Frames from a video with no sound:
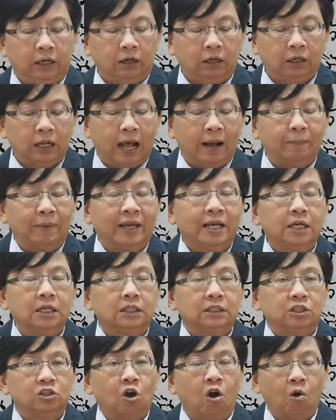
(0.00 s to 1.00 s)
ก็ทำให้
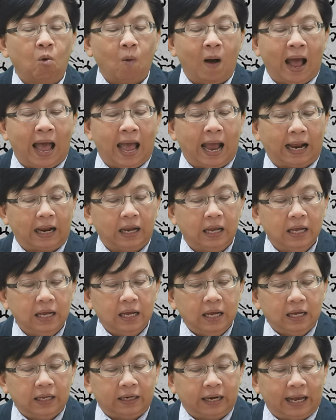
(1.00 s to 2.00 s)
เกิดช่องว่าง
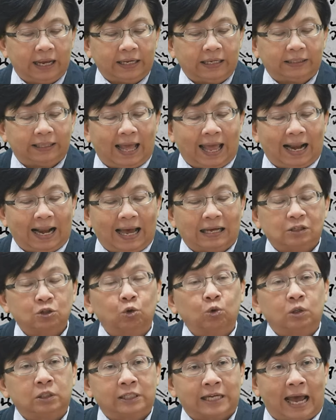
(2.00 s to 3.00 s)
ในแต่ละ
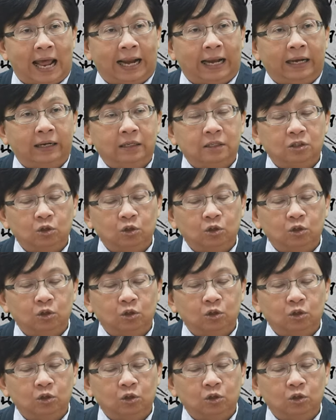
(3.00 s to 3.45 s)
ชนชั้น